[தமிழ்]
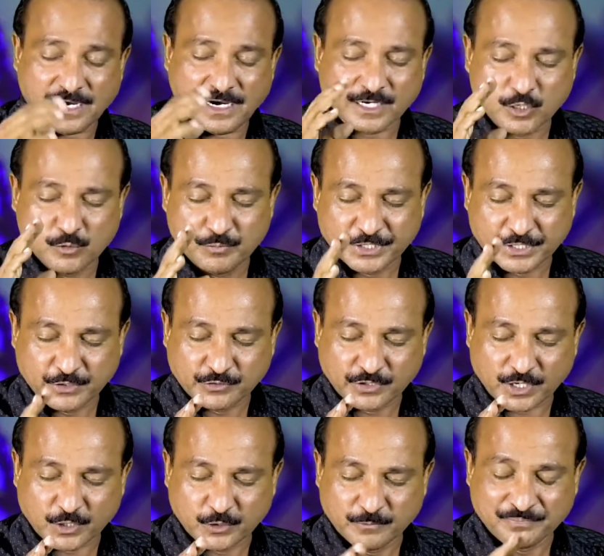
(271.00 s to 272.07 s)
அருள்
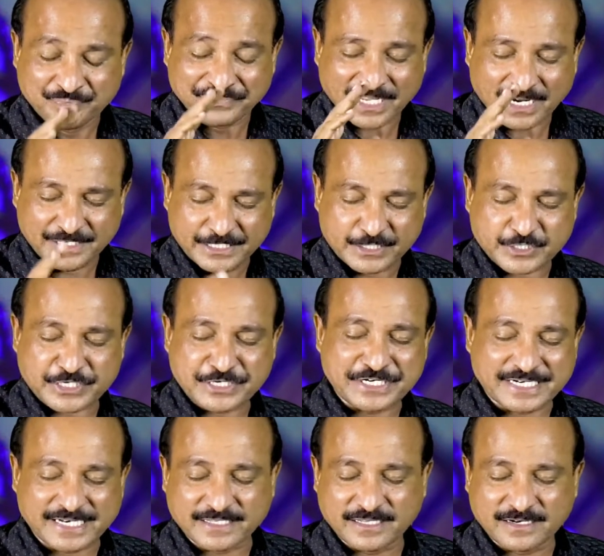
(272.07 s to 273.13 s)
புரிந்தருளும் அப்படி
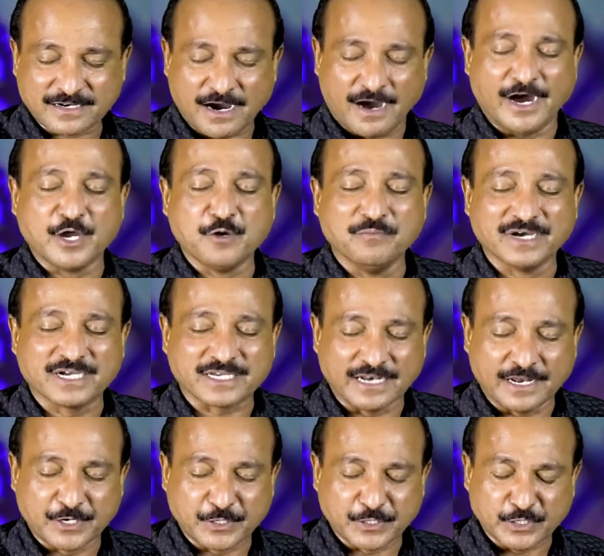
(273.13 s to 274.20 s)
செய்கிறதற்காய் உமக்கு
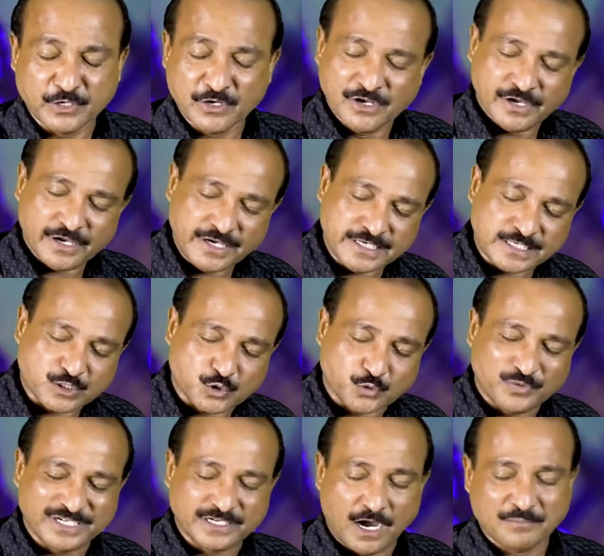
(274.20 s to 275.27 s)
நன்றி
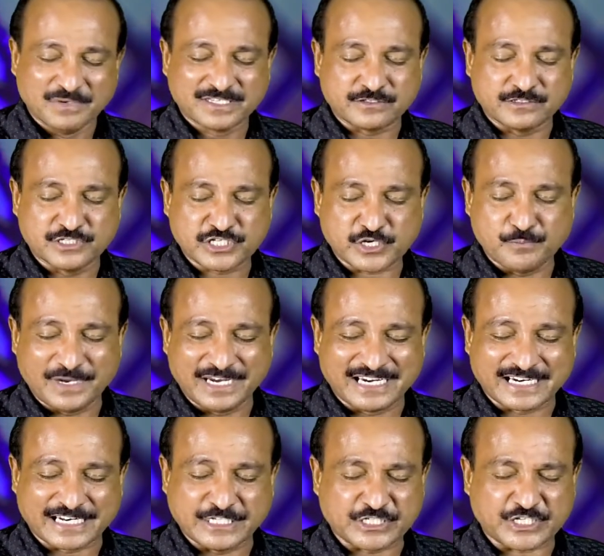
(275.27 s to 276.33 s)
இயேசுவி நாமத்தில்
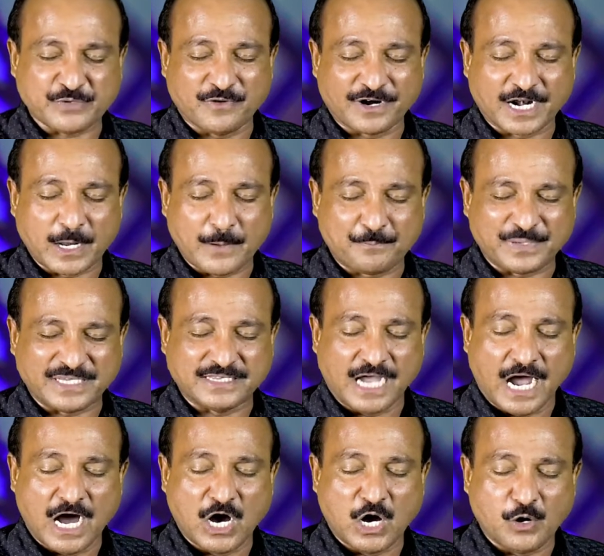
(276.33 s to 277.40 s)
செபிக்கிறேன் ஜீவன்ல
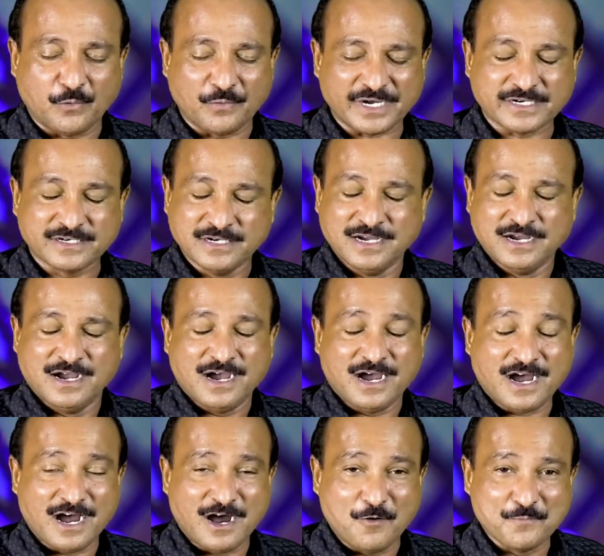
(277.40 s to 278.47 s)
பிதாவ
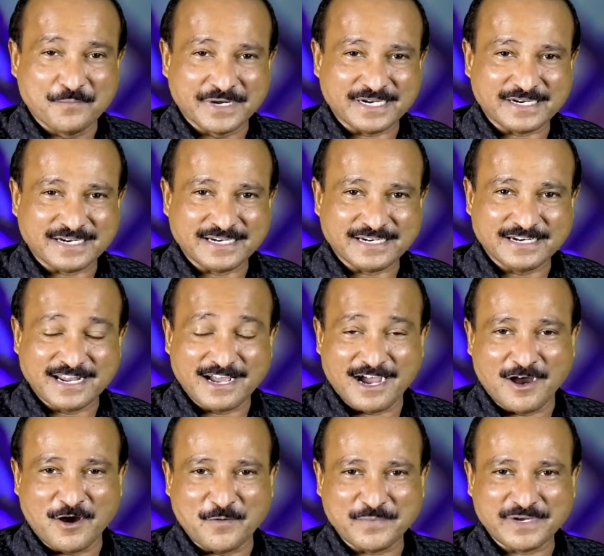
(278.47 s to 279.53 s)
ஆமே
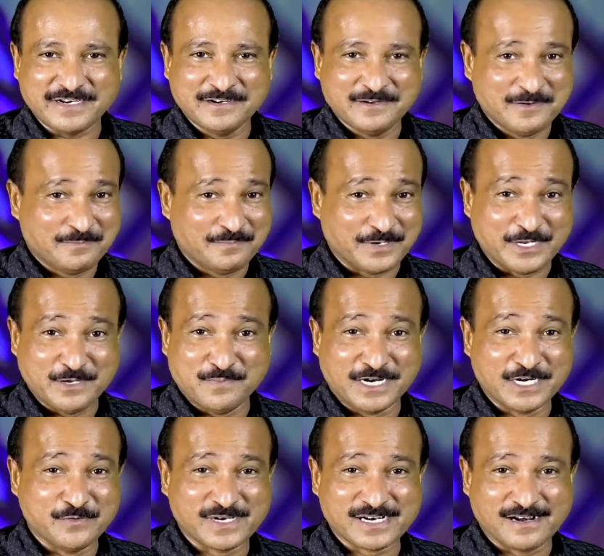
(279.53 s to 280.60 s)
ஆமே
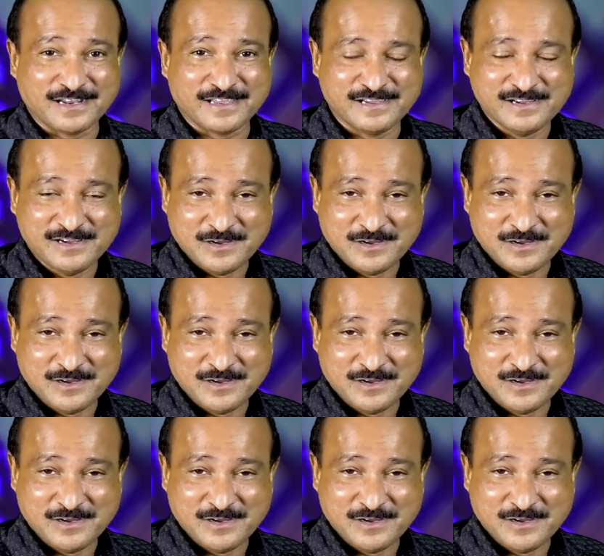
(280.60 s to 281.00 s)
பிரியமானவர்களே